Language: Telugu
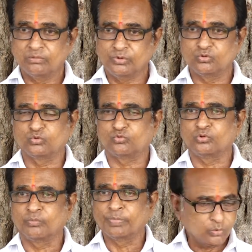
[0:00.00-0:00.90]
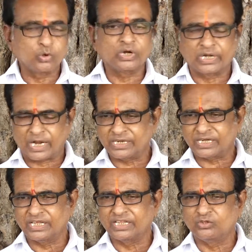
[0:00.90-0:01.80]
మేము చూస్తున్నాం ఒక
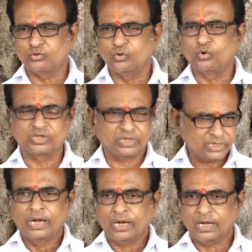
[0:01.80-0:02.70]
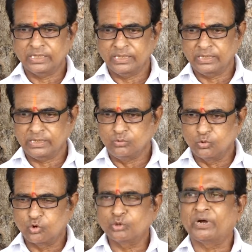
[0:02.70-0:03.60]
డాక్టర్ ఏదైతుందో ఒక అది గ్లూకోజ్